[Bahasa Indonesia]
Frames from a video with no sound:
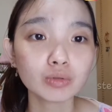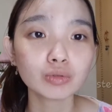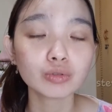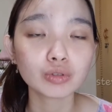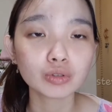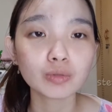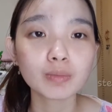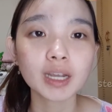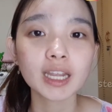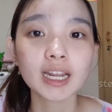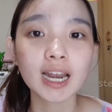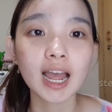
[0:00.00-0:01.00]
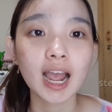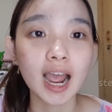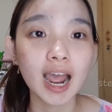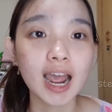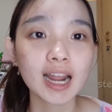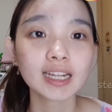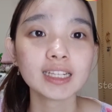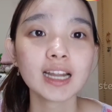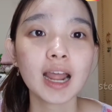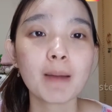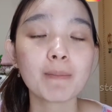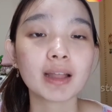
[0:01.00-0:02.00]
untuk menghilangkan
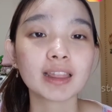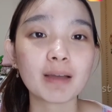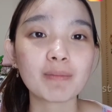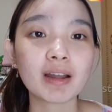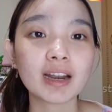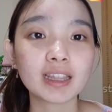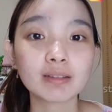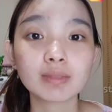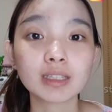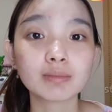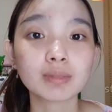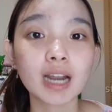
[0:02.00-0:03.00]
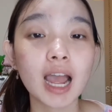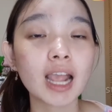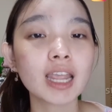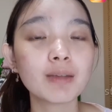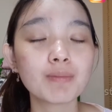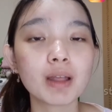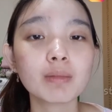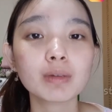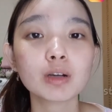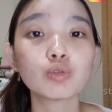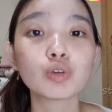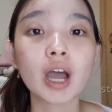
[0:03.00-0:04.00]
mata panda teman-teman akibat
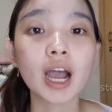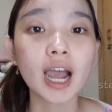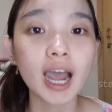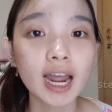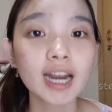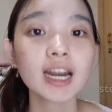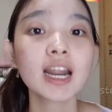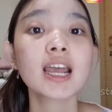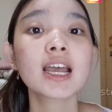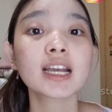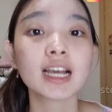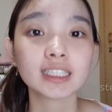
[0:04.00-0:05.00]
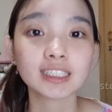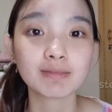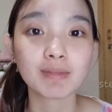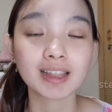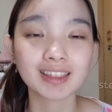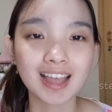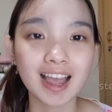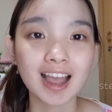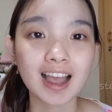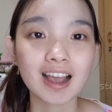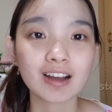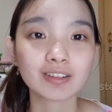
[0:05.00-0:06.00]
menggunakan kacamata.
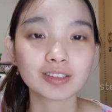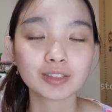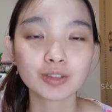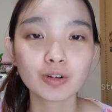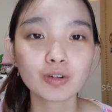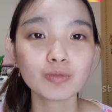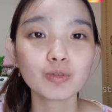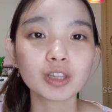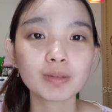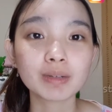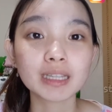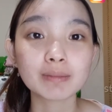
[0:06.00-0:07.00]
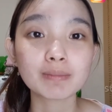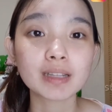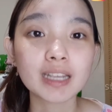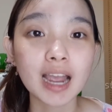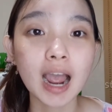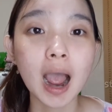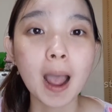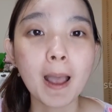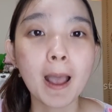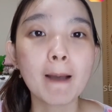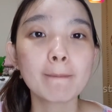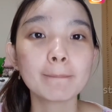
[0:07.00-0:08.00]
So, buat teman-teman yang
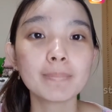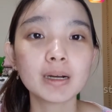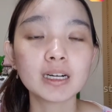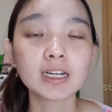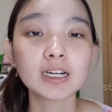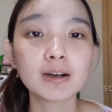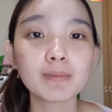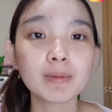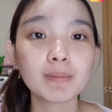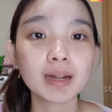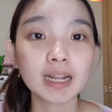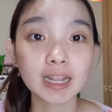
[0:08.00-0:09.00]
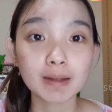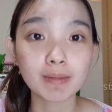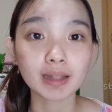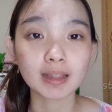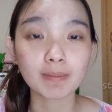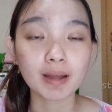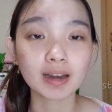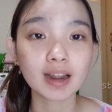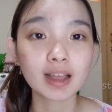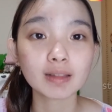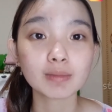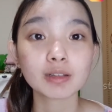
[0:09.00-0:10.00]
uh, memiliki mata
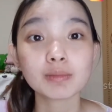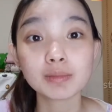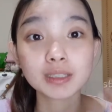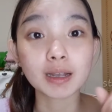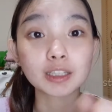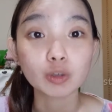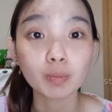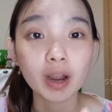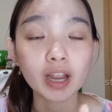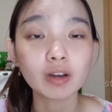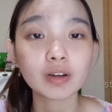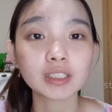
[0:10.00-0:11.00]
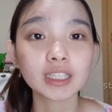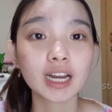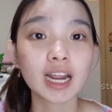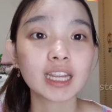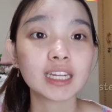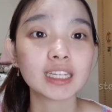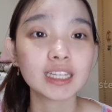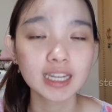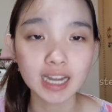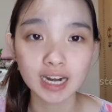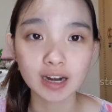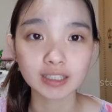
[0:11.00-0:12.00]
panda, teman-teman bisa cobain cara ini
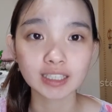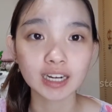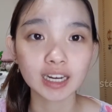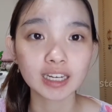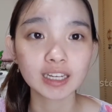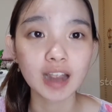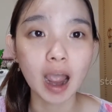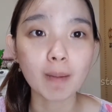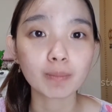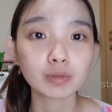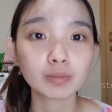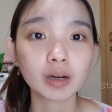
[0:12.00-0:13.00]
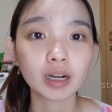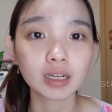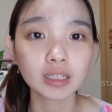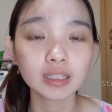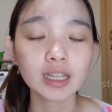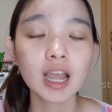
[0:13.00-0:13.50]
karena cara ini ampuh banget